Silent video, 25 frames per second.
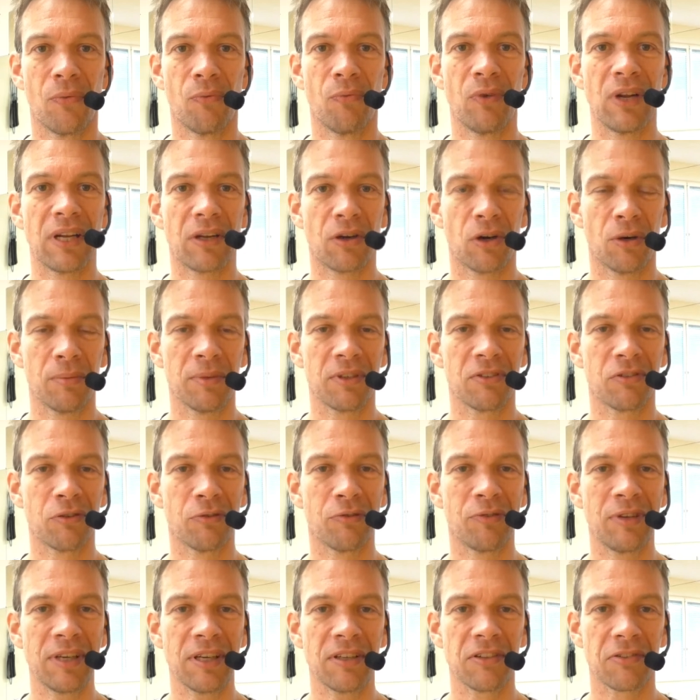Willkommen zu
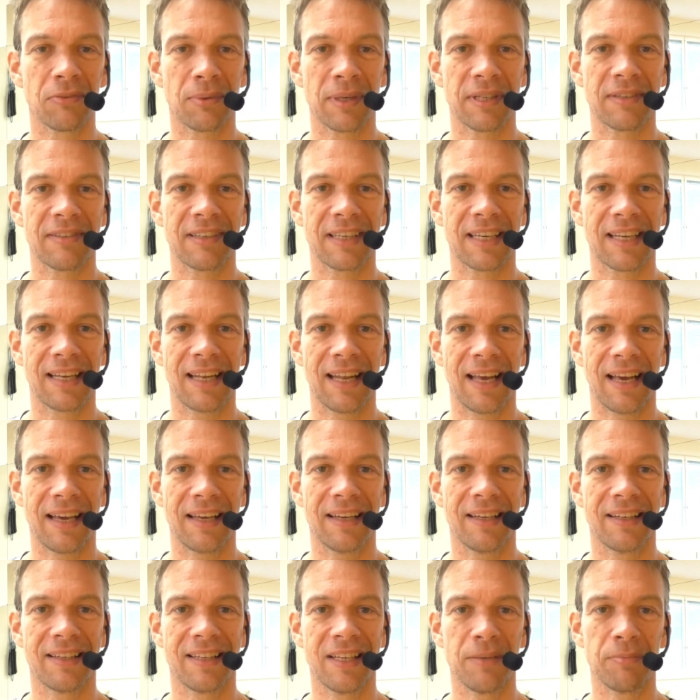24
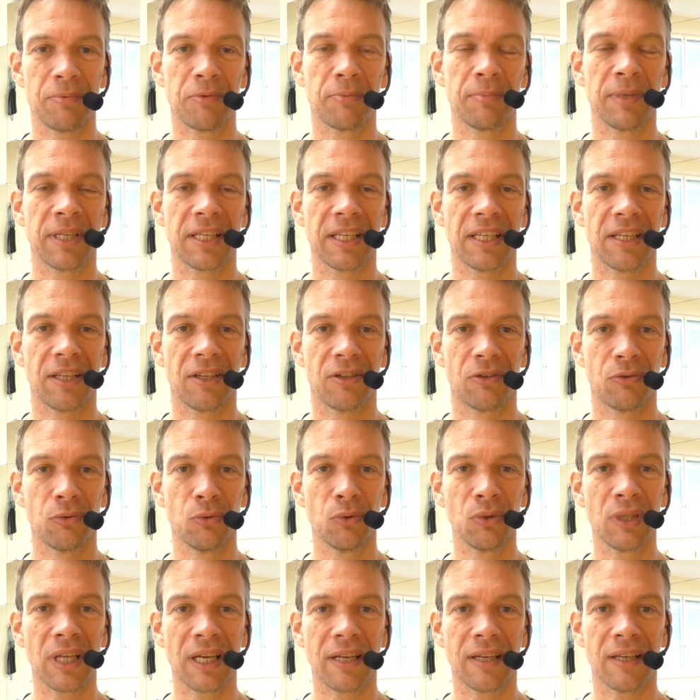kleinen Tipps, mit denen
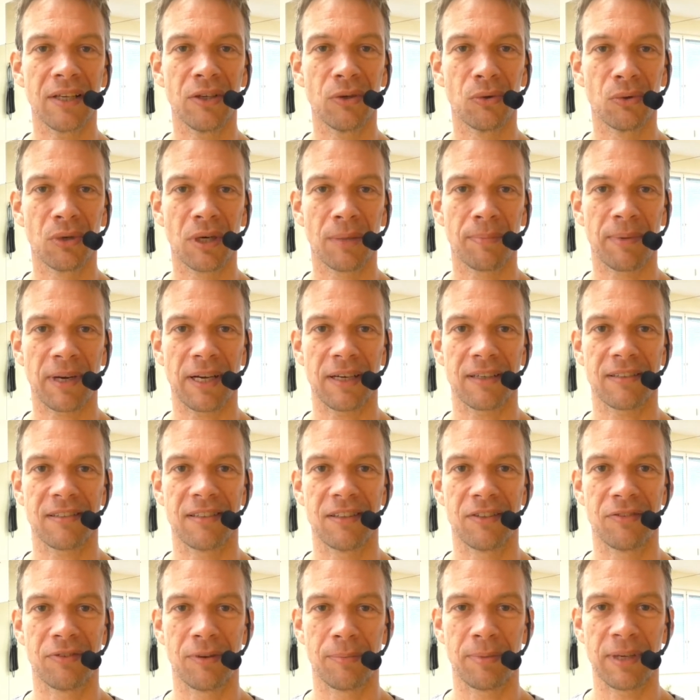du deine
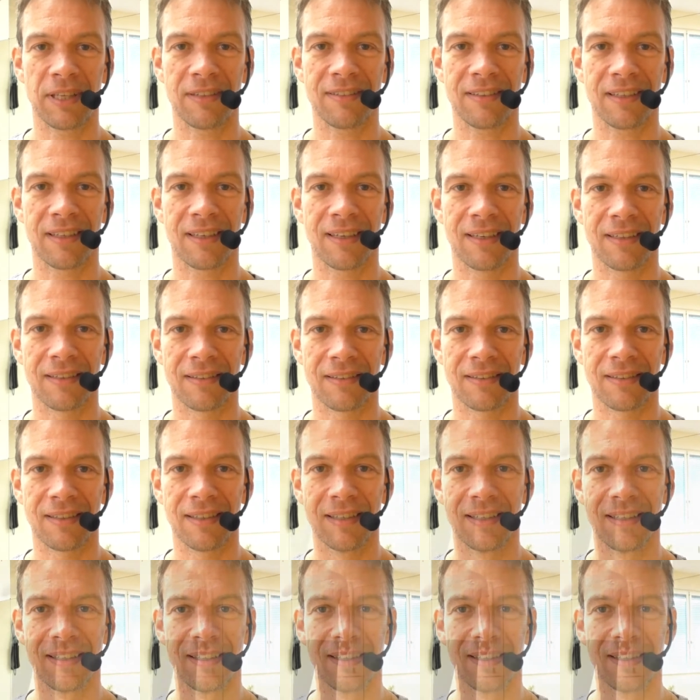Yoga-Praxis verbessern kannst.